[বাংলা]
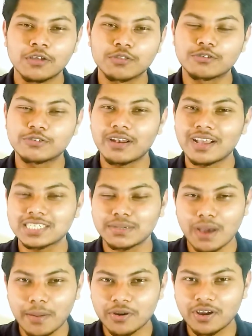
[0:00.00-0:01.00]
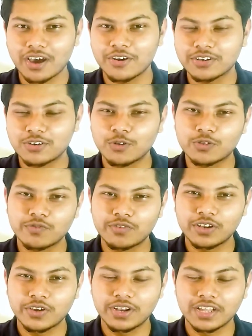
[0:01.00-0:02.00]
তো চলে আসলাম আবারও আরো একটি নতুন
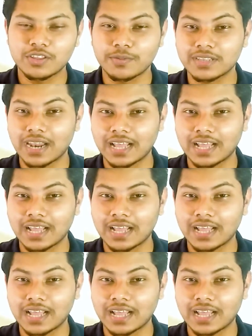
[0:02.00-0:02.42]
ভিডিও নিয়ে তো আমাদের